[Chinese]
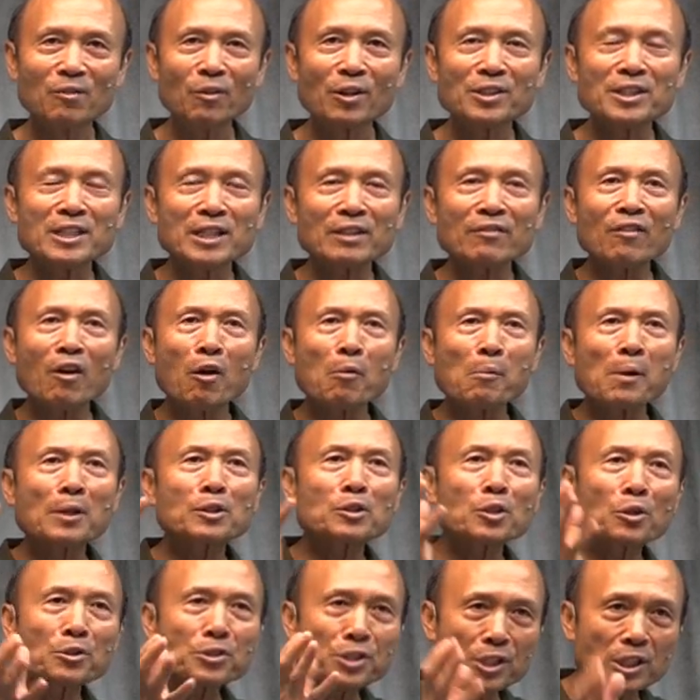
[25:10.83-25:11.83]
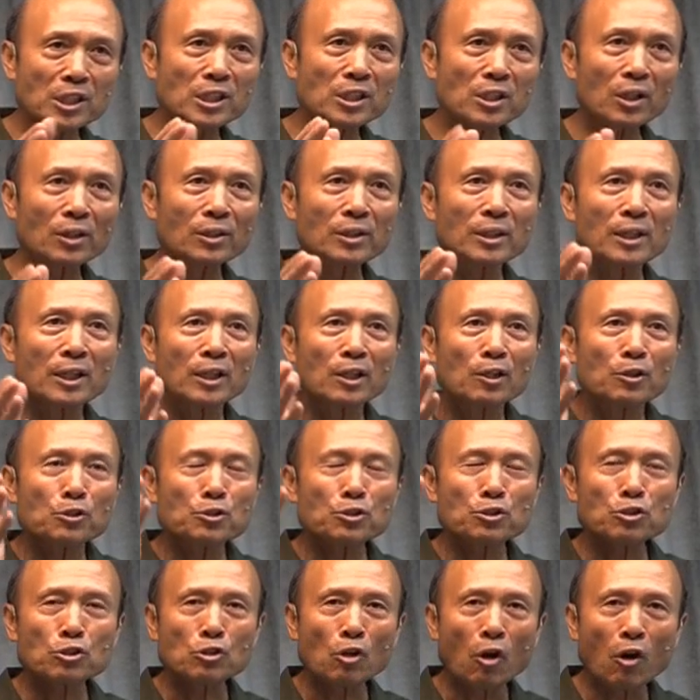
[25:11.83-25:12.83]
我希望我们都使用
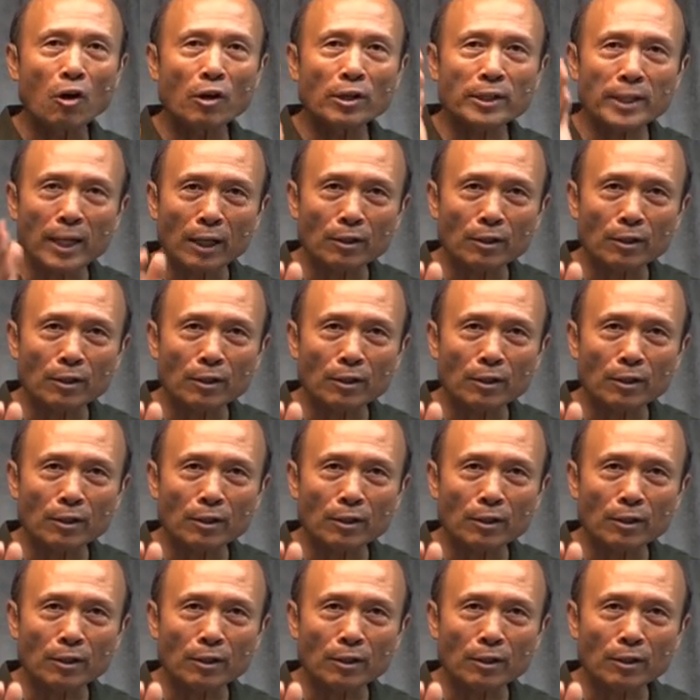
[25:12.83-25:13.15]
所